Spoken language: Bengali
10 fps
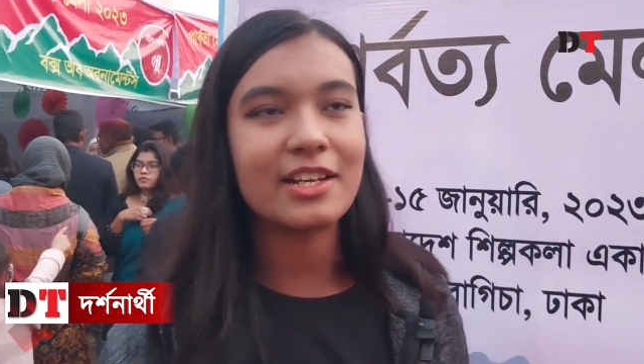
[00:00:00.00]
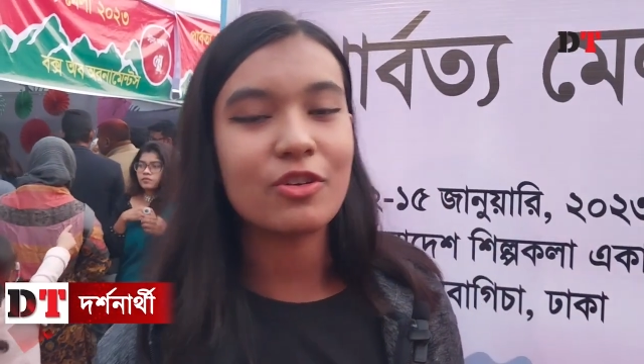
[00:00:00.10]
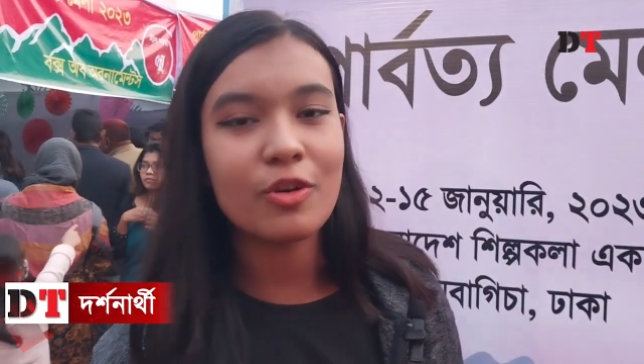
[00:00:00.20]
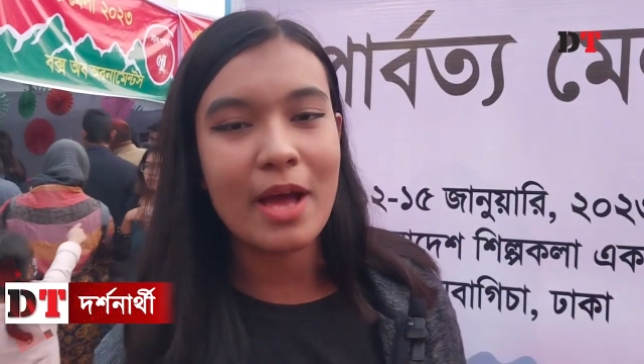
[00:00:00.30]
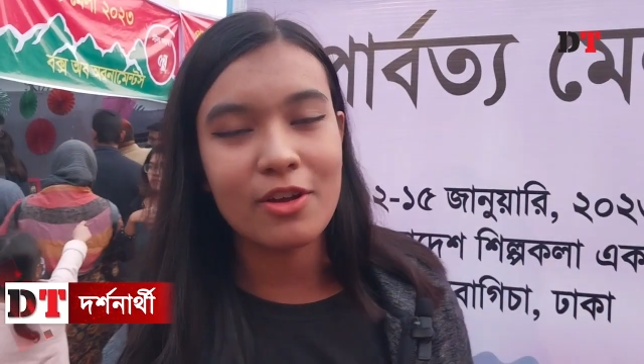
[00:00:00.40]

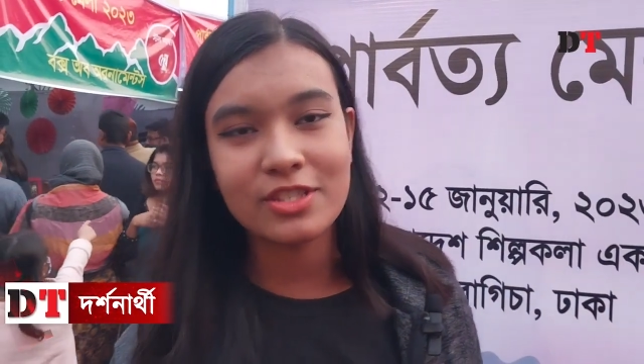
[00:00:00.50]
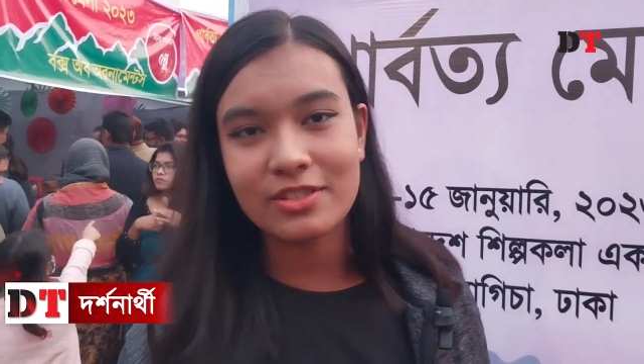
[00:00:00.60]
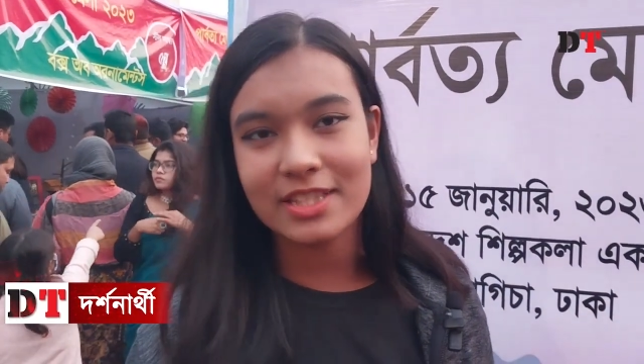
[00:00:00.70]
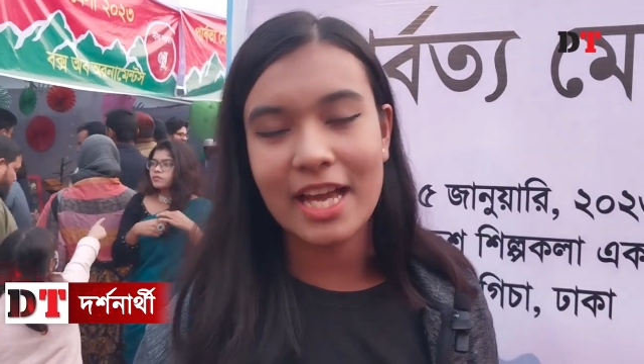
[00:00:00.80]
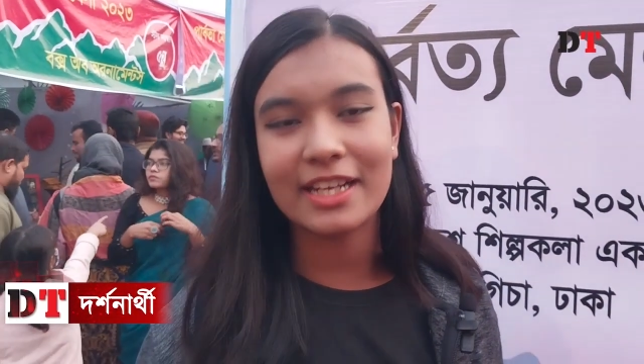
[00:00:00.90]
এরকম
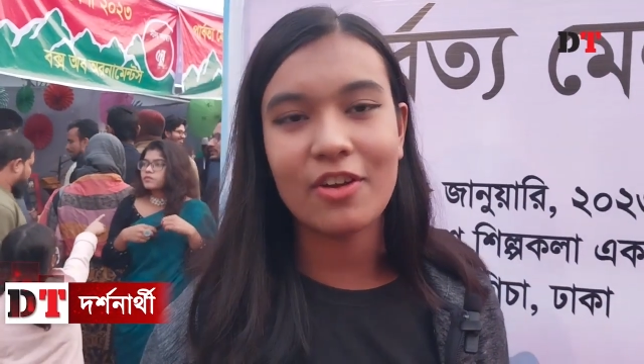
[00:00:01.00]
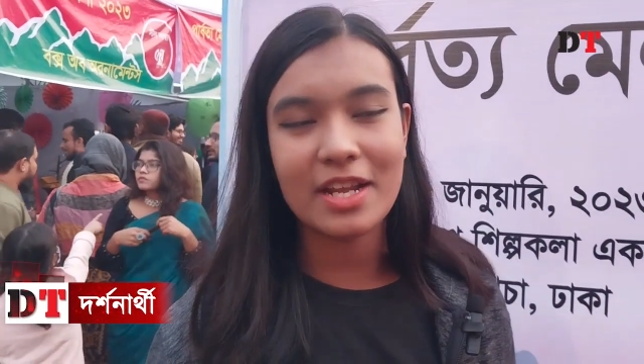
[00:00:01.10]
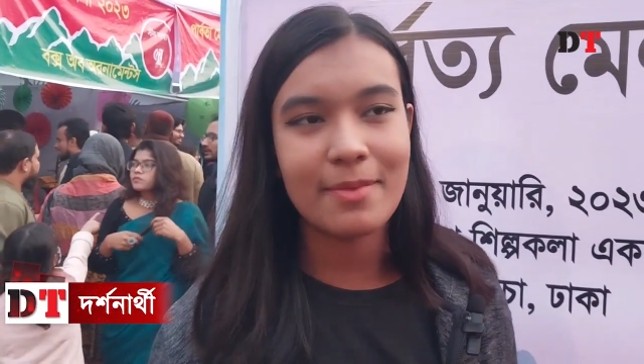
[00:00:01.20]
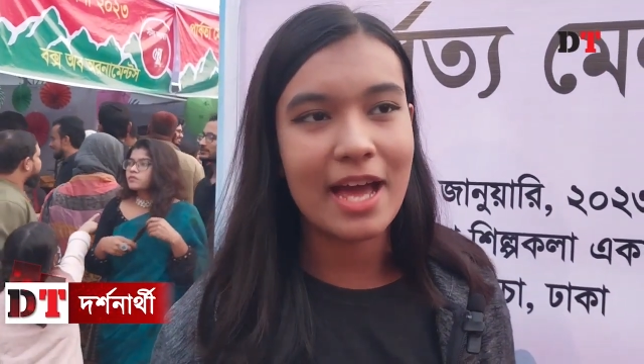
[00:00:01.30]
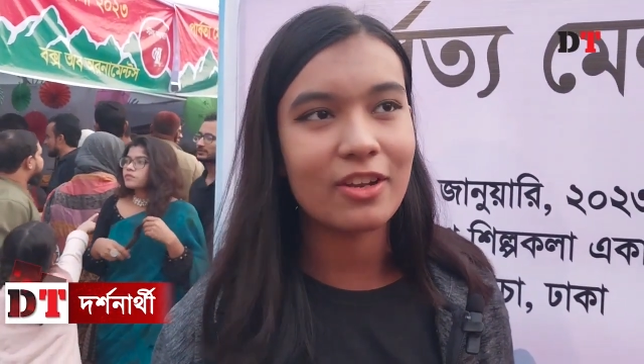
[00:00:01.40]
আয়োজন থাকলে
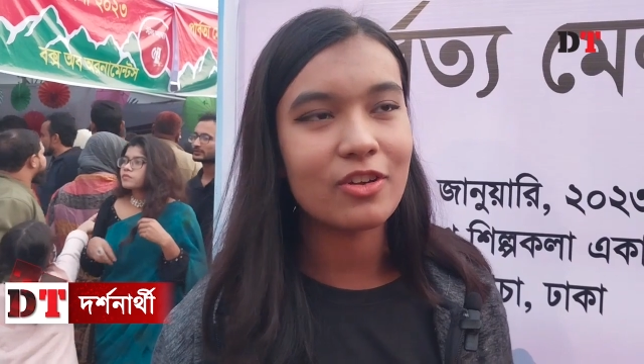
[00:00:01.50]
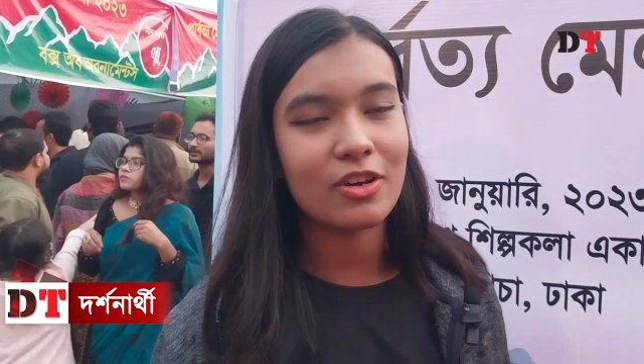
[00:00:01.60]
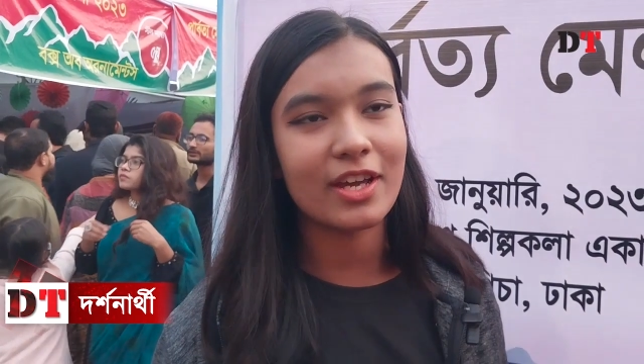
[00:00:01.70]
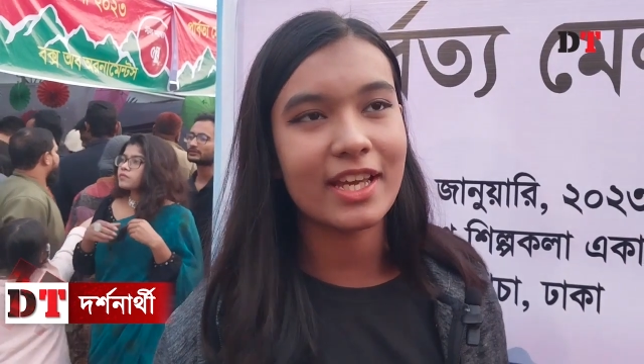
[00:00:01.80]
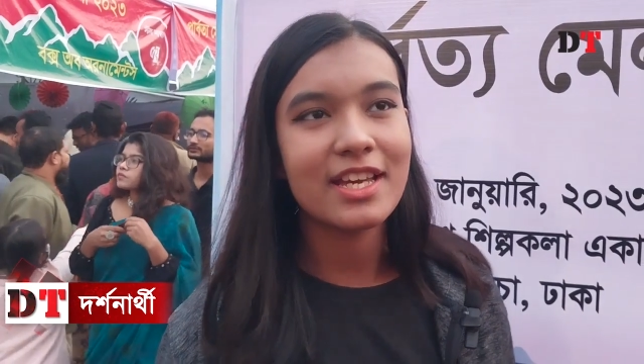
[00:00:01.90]
অনেক ভালো
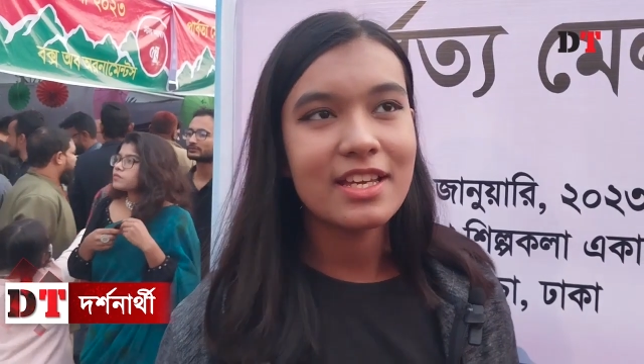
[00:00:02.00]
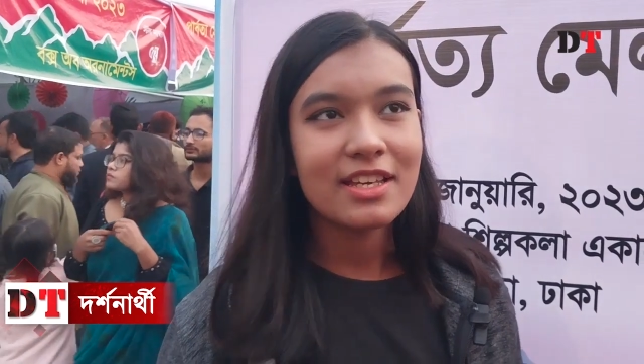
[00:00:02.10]
হয়